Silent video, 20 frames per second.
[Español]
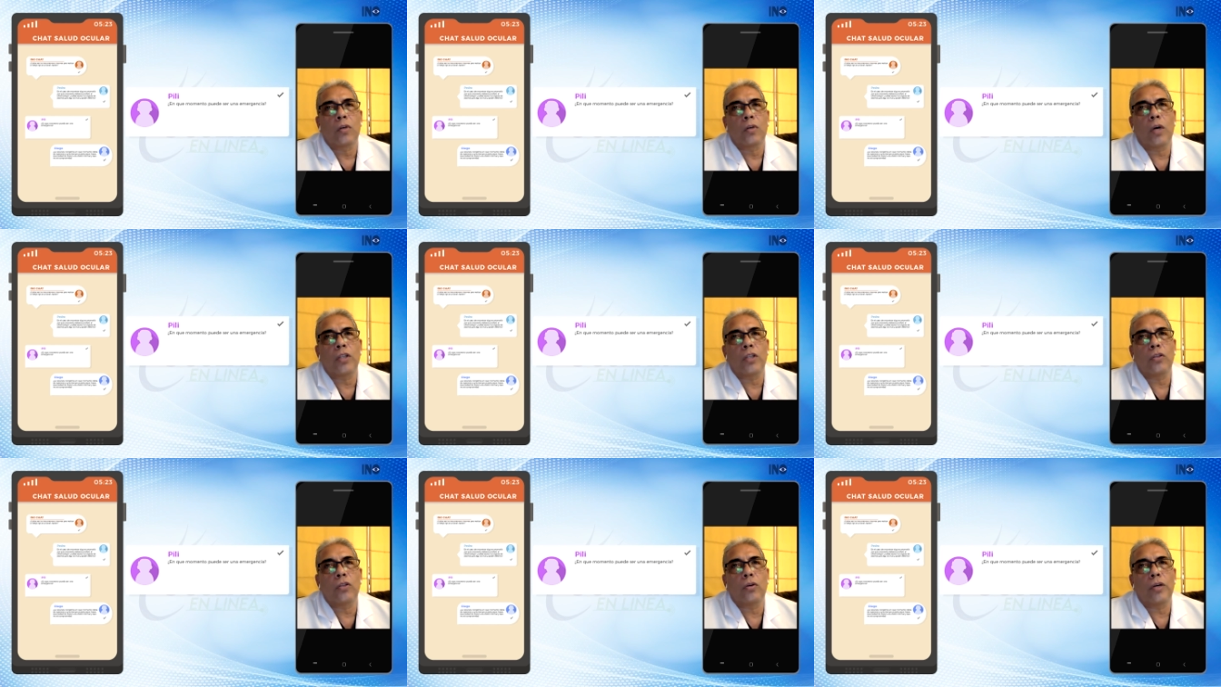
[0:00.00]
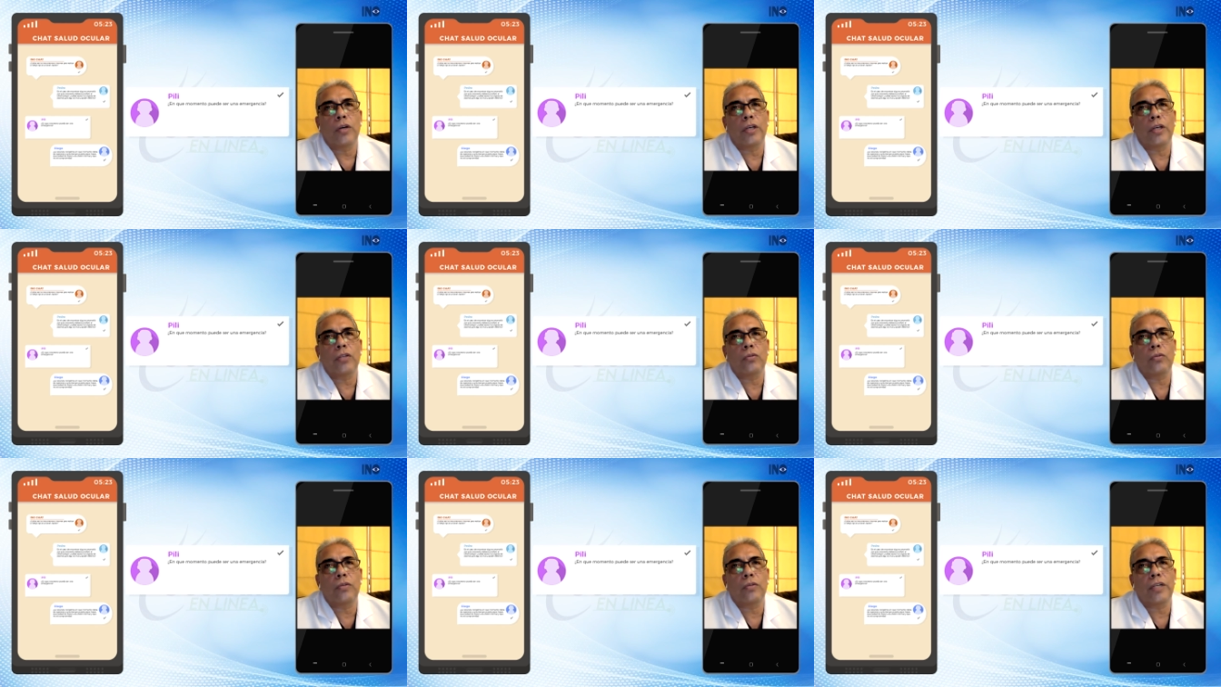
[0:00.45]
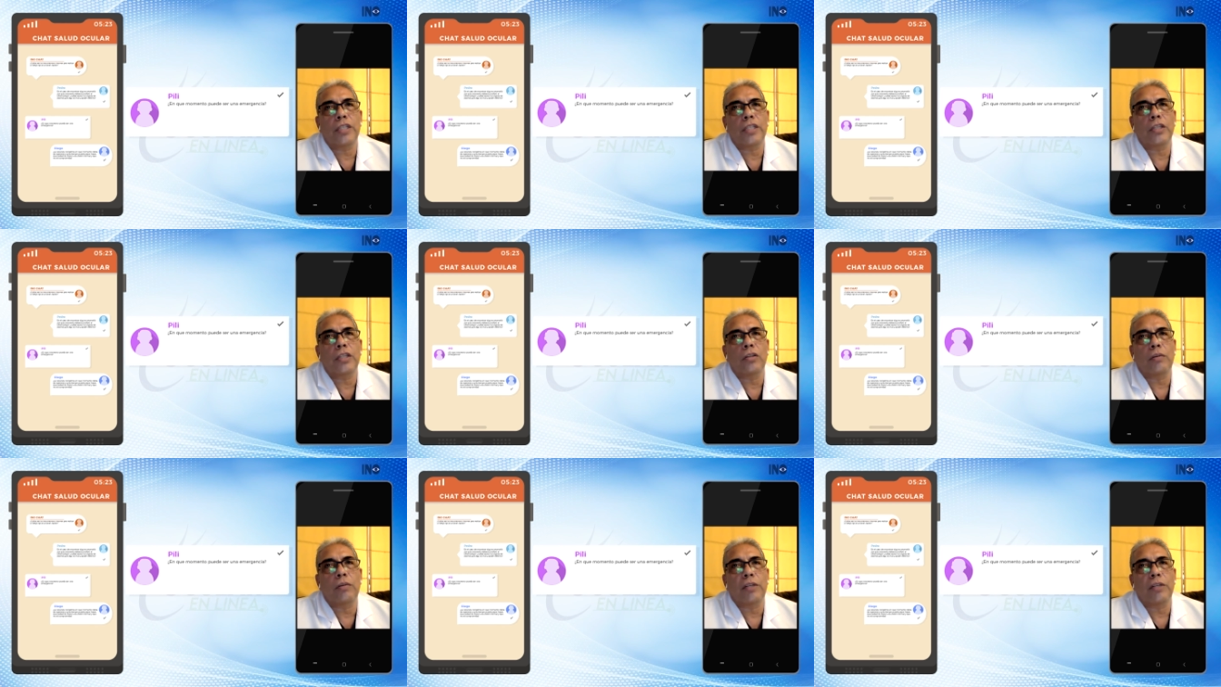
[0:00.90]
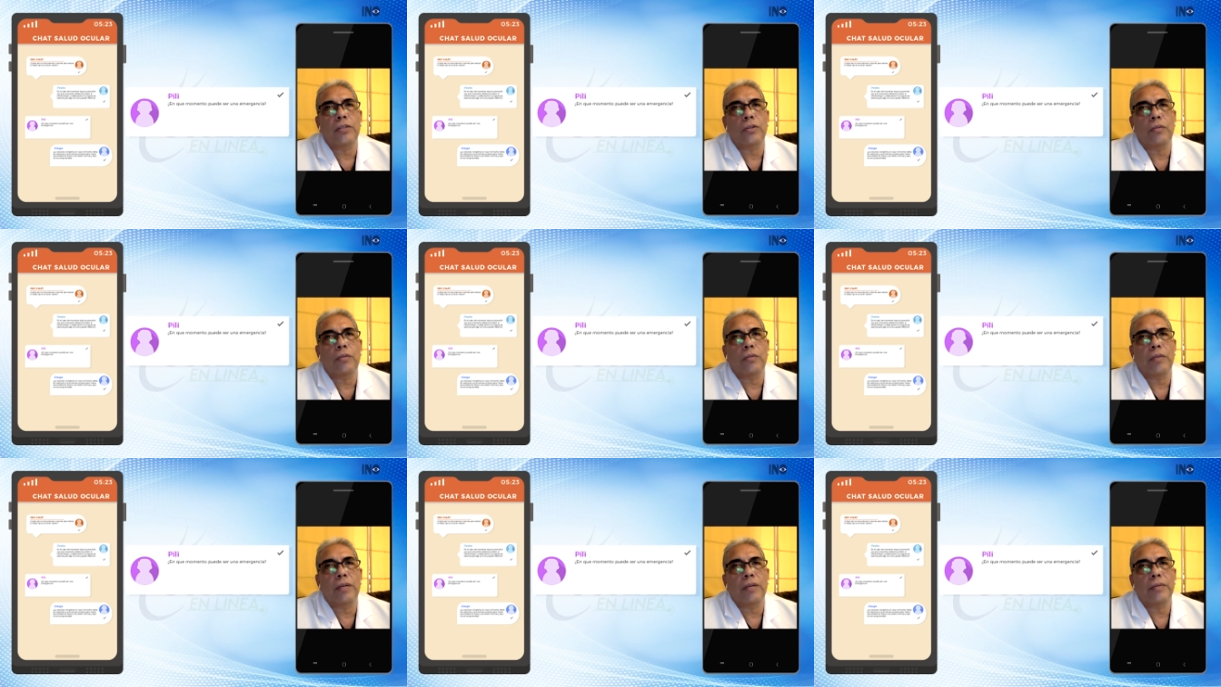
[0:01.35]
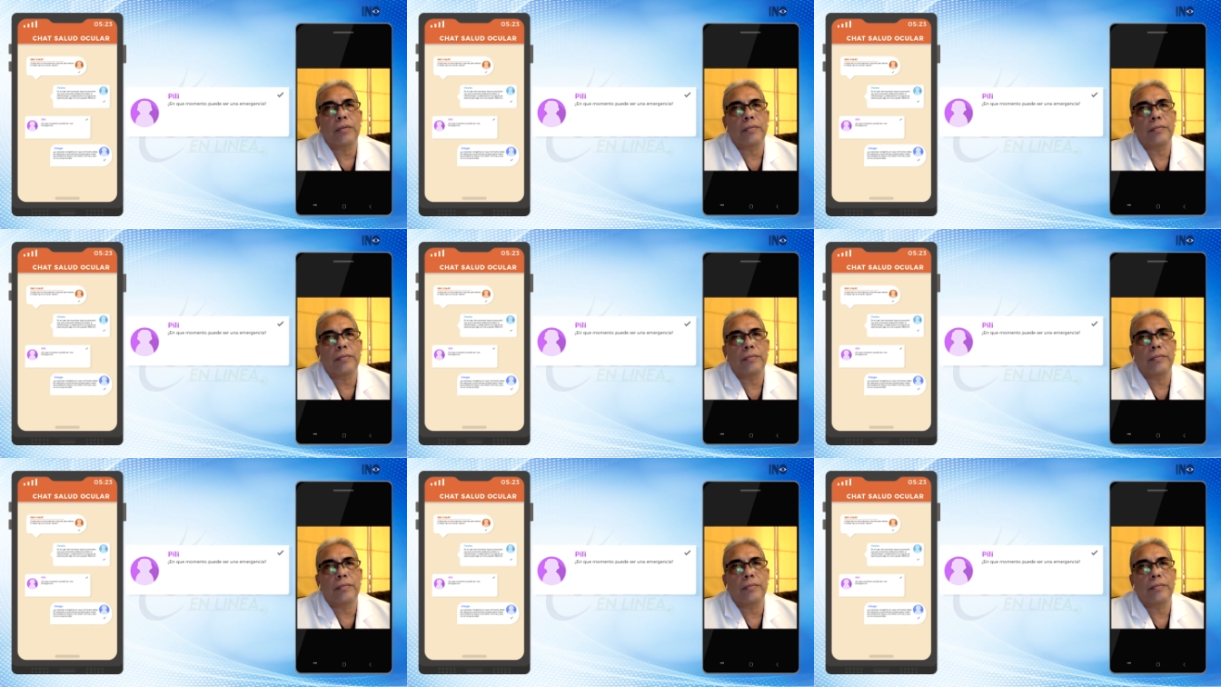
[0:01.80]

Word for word: Cuando es un retinoblastoma